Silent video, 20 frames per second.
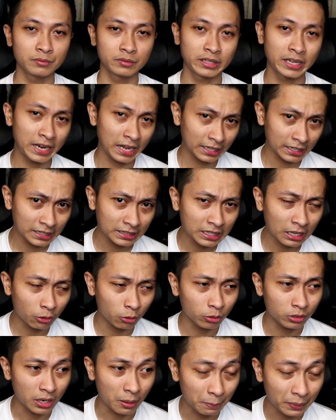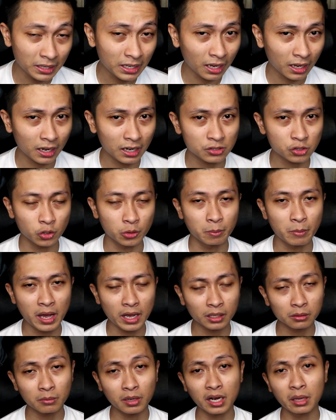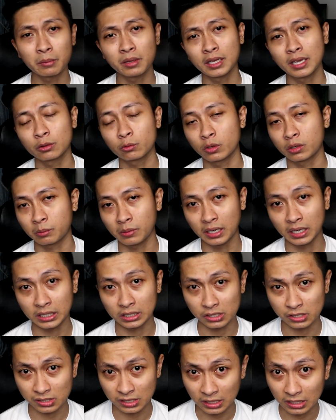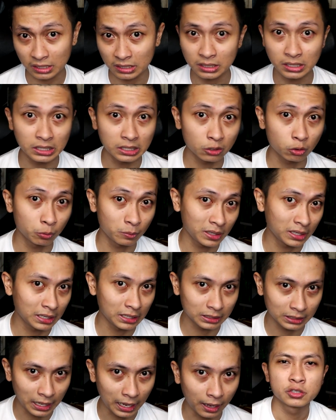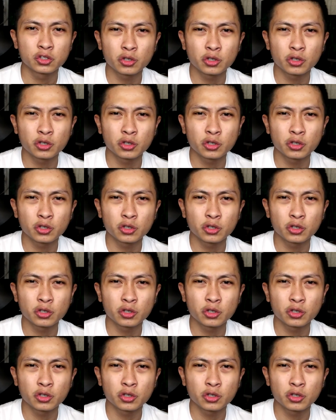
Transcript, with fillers: 10 na nakita ko na pinakarason bakit maraming network marketers ang hindi kumikita.